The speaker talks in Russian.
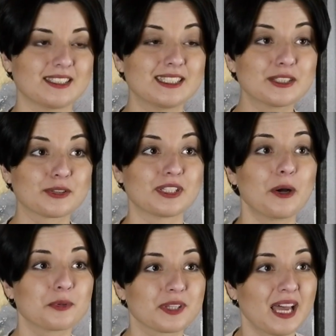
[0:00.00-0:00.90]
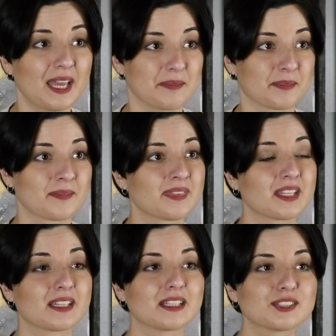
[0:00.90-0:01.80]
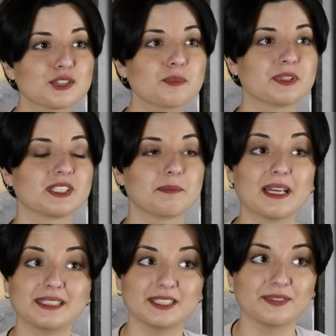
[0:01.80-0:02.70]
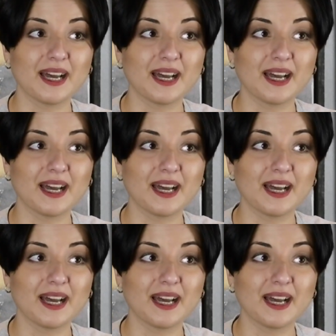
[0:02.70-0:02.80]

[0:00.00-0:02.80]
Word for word: Zero Downtime. Доступность 5